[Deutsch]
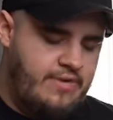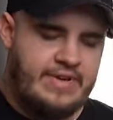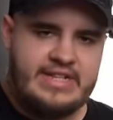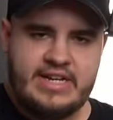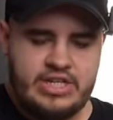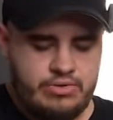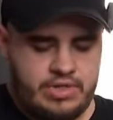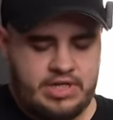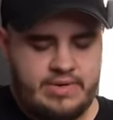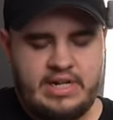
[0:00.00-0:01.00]
Wichtig ist nur,
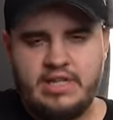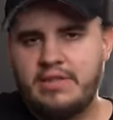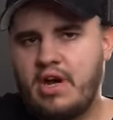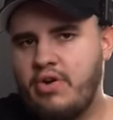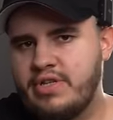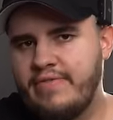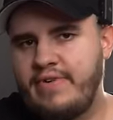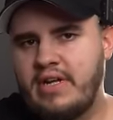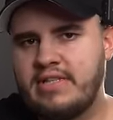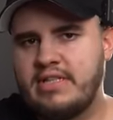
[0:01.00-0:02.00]
dass wenn ihr nach Hause fahrt,